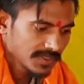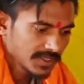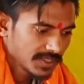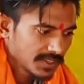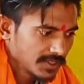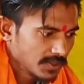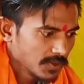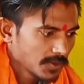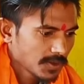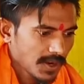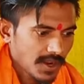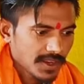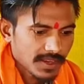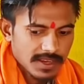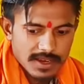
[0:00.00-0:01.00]
जी
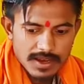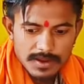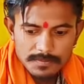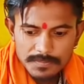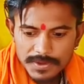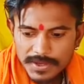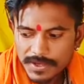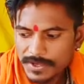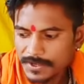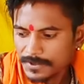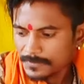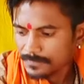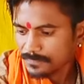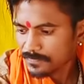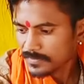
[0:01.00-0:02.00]
और यहाँ पे
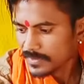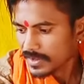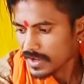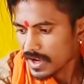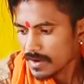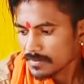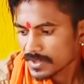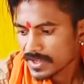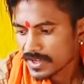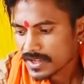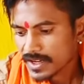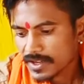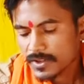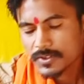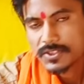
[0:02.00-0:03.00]
आप
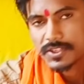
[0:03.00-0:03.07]
देख रहे